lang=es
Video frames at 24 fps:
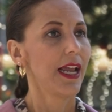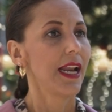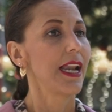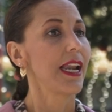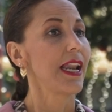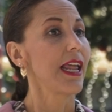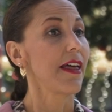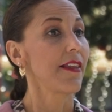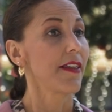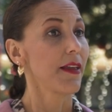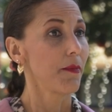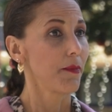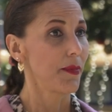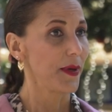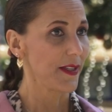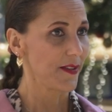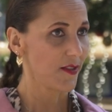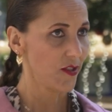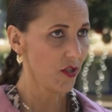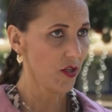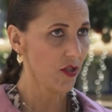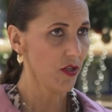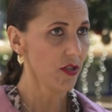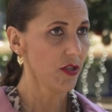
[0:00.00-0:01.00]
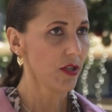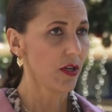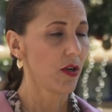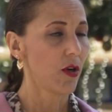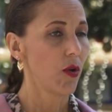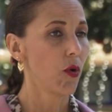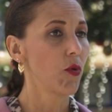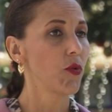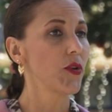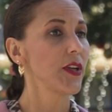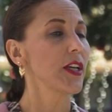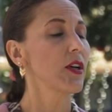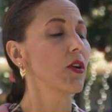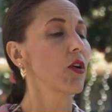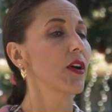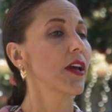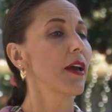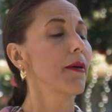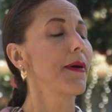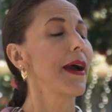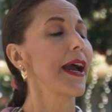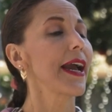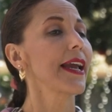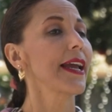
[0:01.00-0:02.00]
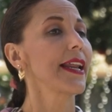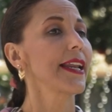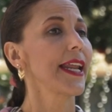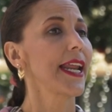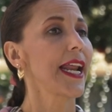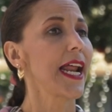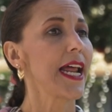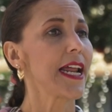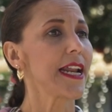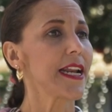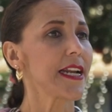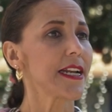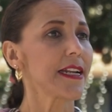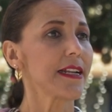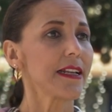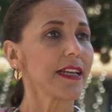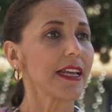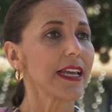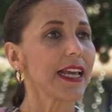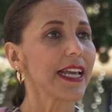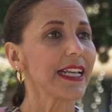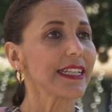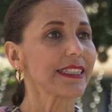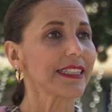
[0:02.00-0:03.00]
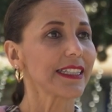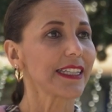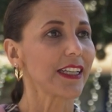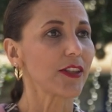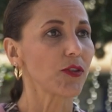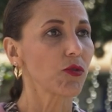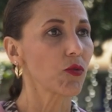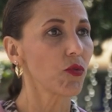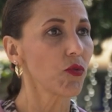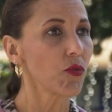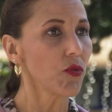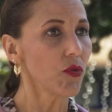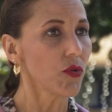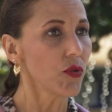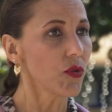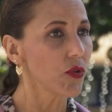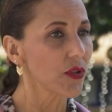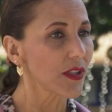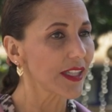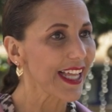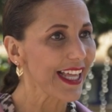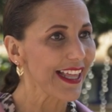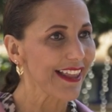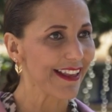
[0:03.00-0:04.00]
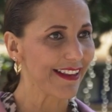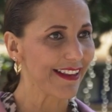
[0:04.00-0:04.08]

La depresión lo único que va a generar es que tú te